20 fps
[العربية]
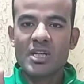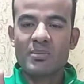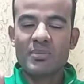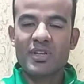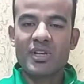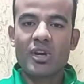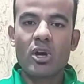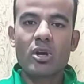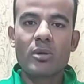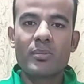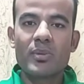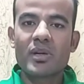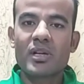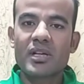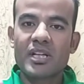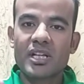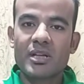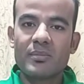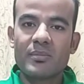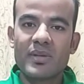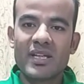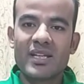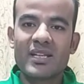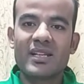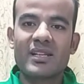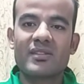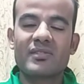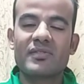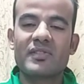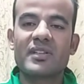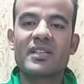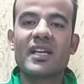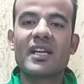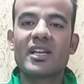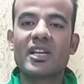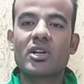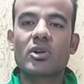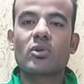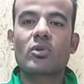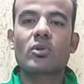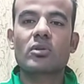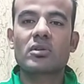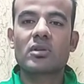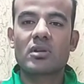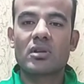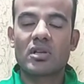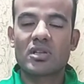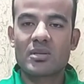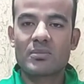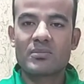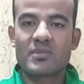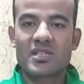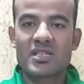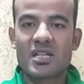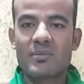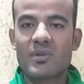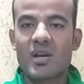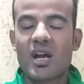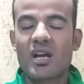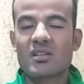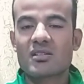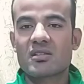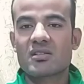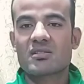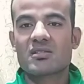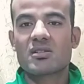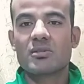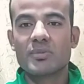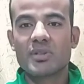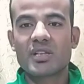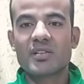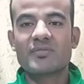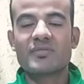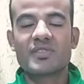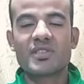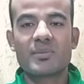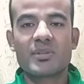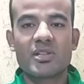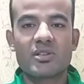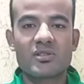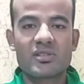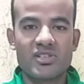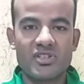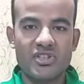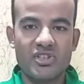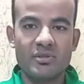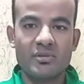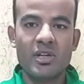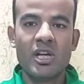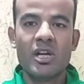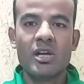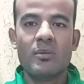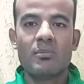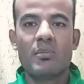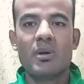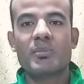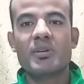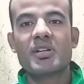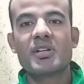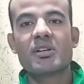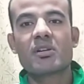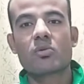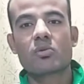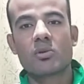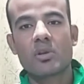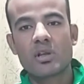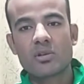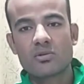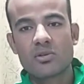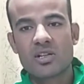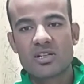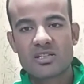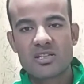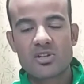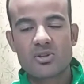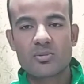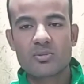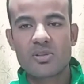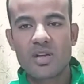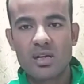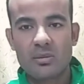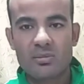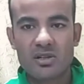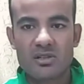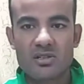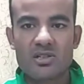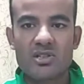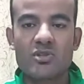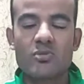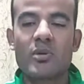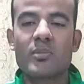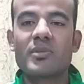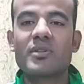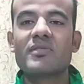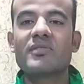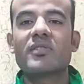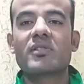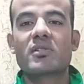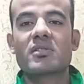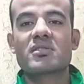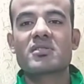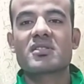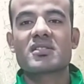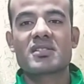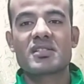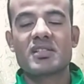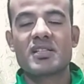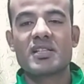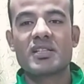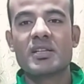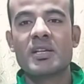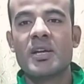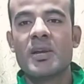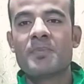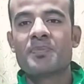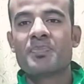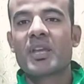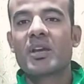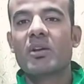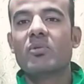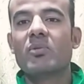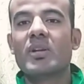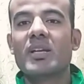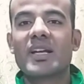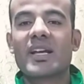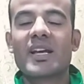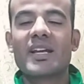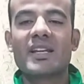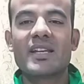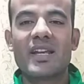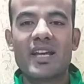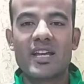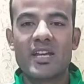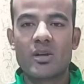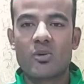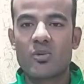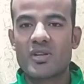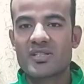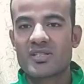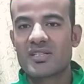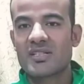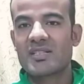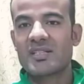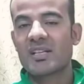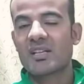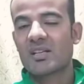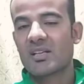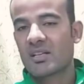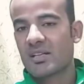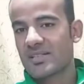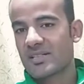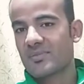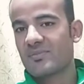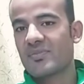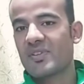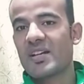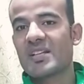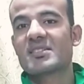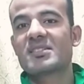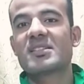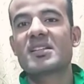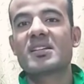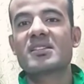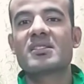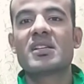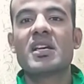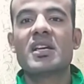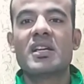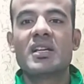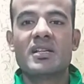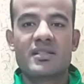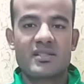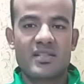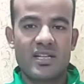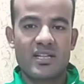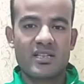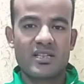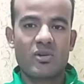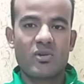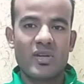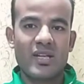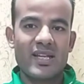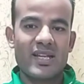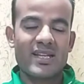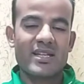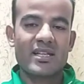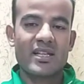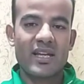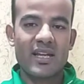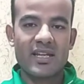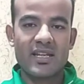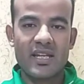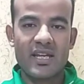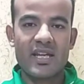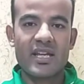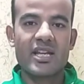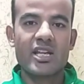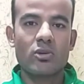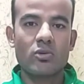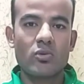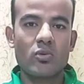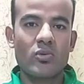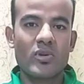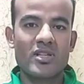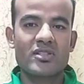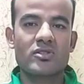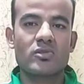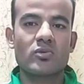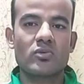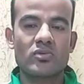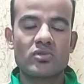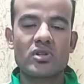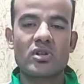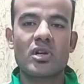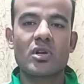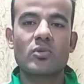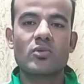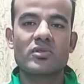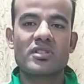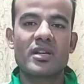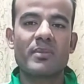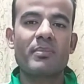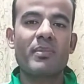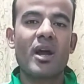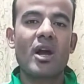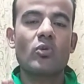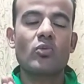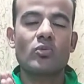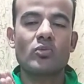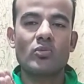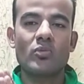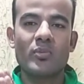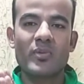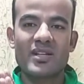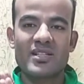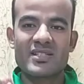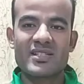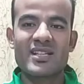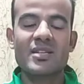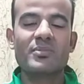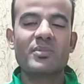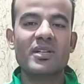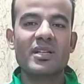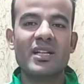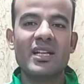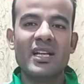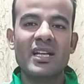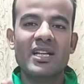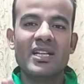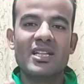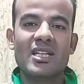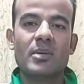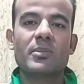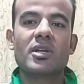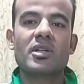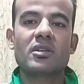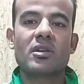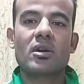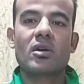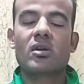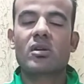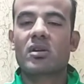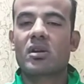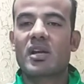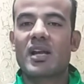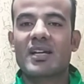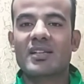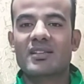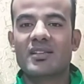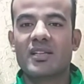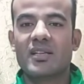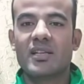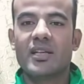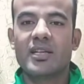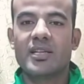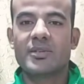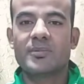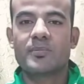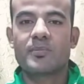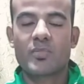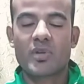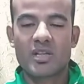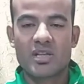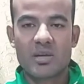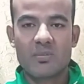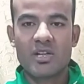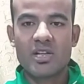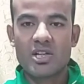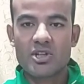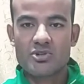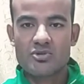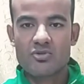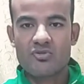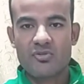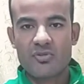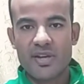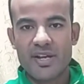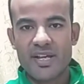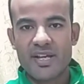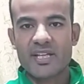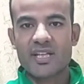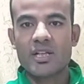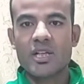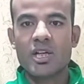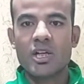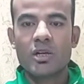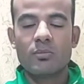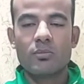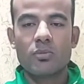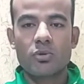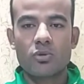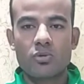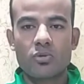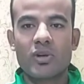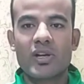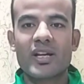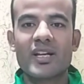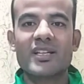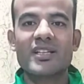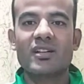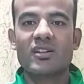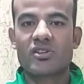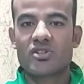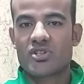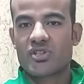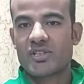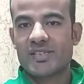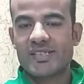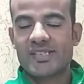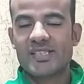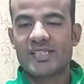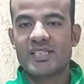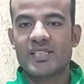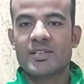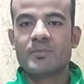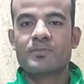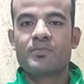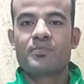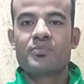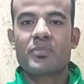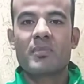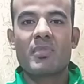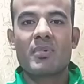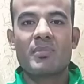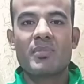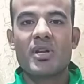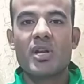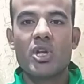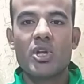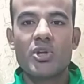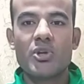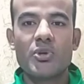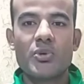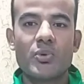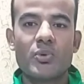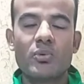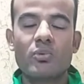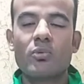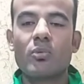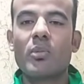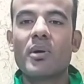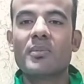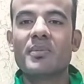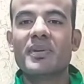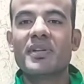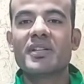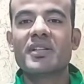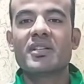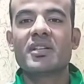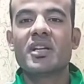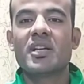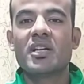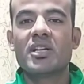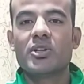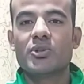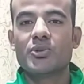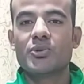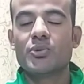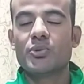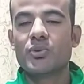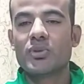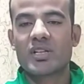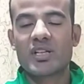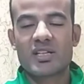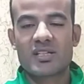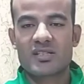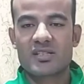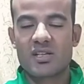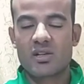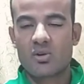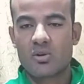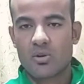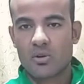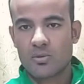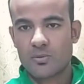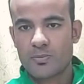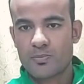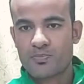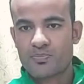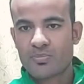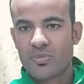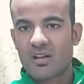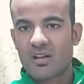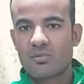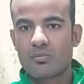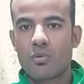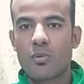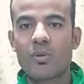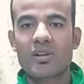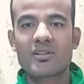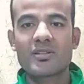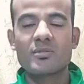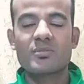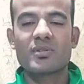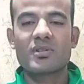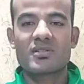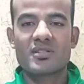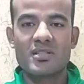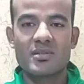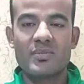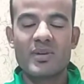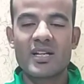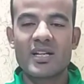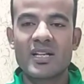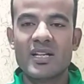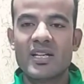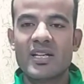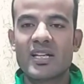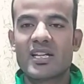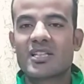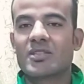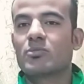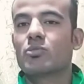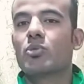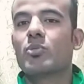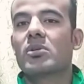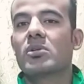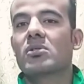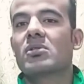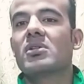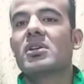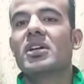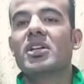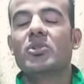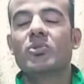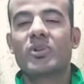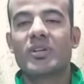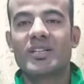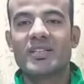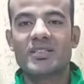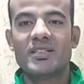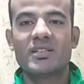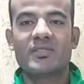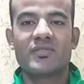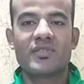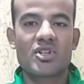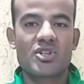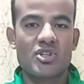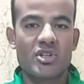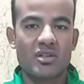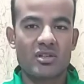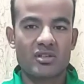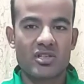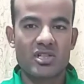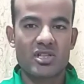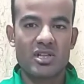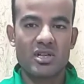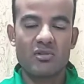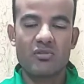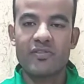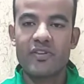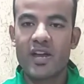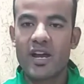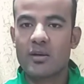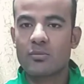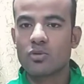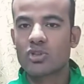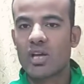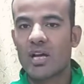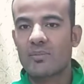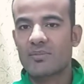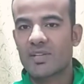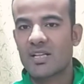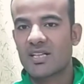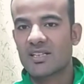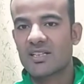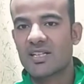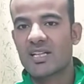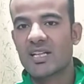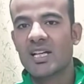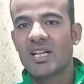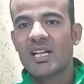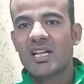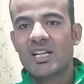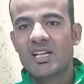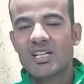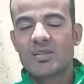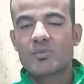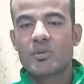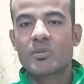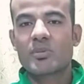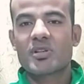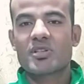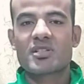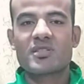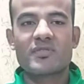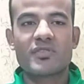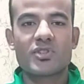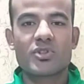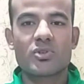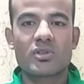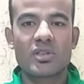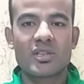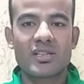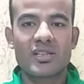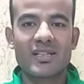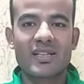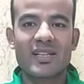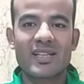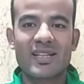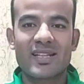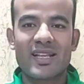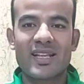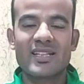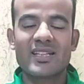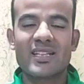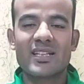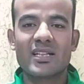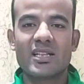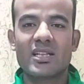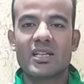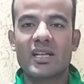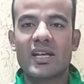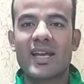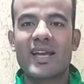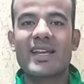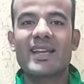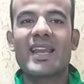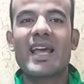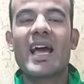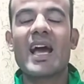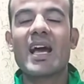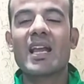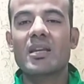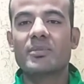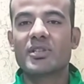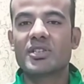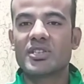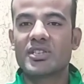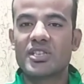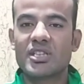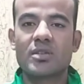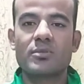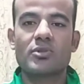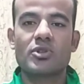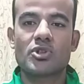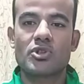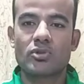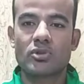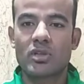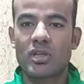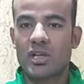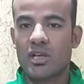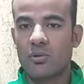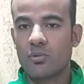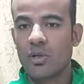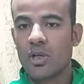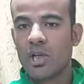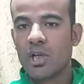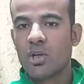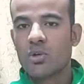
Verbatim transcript: بين اكبر نجمين في تاريخ كره القدم مثل ما حصل سابقا في 98 ما بين رونالدو نازاريو بتاع البرازيل وما بين فرنسا زيدان واللي كان نهائي كويس جدا كسب فيها زيدان ساعتها ولكن كان نهائي له وزن وثقل وسمع وما زال لم يتكرر حتى الان نتمنى نشوف نهائي برتغالي ارجنتيني ما بين ليو وما بين الدون كريستيانو رونالدو مباراة البرازيل بقى كانت مباراة حلوة جدا فيها شخصية وفيها متعة من الأداء، رتم البرازيل في الشوط الثاني كان أعلى بكتير من الشوط الأول،